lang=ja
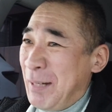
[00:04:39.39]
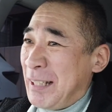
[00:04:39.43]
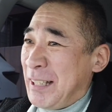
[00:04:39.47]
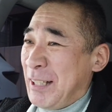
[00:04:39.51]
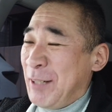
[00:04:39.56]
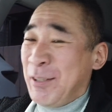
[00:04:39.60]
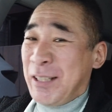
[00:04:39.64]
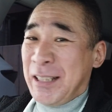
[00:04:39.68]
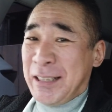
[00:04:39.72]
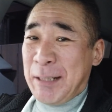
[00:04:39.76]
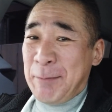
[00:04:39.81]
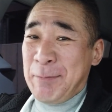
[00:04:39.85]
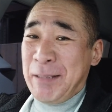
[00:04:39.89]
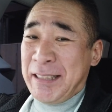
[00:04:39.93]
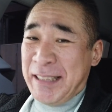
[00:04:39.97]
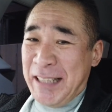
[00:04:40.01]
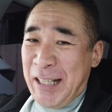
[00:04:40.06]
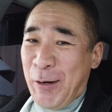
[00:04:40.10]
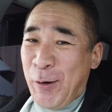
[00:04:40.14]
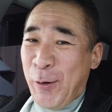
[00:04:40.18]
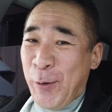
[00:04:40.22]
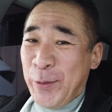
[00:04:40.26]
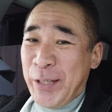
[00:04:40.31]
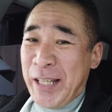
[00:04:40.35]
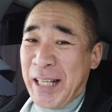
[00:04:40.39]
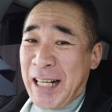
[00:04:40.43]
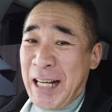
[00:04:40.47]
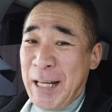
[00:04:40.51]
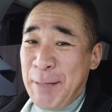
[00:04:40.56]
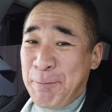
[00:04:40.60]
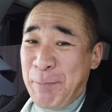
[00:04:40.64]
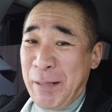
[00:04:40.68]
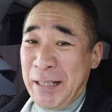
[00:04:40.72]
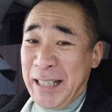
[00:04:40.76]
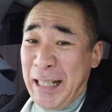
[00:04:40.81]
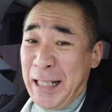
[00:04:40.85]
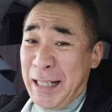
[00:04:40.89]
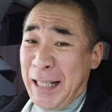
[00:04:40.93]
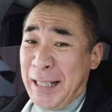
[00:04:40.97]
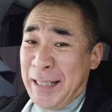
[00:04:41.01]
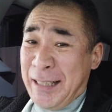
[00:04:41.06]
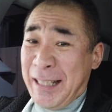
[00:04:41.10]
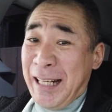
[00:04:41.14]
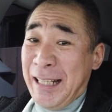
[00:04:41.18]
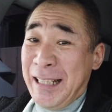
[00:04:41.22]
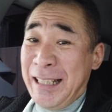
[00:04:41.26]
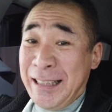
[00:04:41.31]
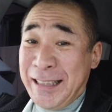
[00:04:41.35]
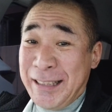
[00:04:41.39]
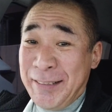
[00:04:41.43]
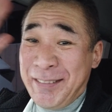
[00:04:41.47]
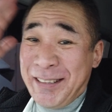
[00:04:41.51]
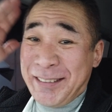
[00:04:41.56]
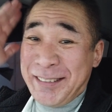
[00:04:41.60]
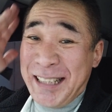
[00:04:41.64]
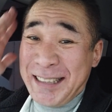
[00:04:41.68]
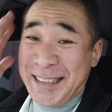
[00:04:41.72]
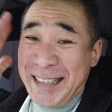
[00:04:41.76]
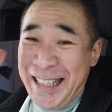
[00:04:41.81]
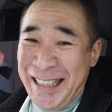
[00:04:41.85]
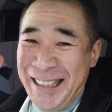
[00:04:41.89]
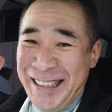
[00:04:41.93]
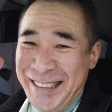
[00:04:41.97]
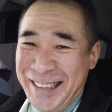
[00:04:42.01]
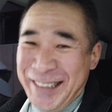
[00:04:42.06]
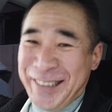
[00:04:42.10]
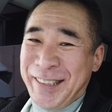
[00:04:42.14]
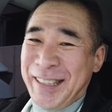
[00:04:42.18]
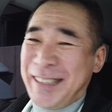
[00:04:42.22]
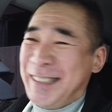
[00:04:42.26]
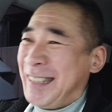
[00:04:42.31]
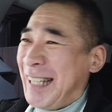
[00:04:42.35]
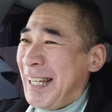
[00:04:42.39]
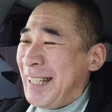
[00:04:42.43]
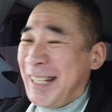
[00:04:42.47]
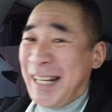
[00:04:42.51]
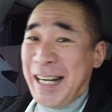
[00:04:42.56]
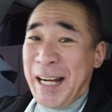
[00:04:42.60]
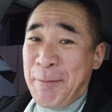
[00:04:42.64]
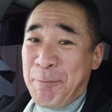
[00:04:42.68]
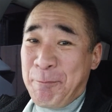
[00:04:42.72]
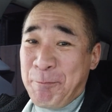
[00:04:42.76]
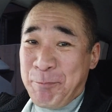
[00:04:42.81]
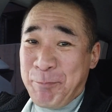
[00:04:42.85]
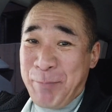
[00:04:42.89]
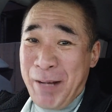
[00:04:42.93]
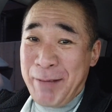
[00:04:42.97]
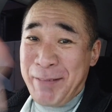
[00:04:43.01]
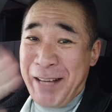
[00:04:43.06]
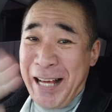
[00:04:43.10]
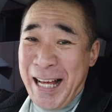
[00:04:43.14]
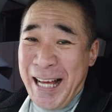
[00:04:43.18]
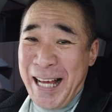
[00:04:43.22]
またよかったら皆さん、お腹いっぱいになりたかったら行ってみてください。ということで、さよなら。バイ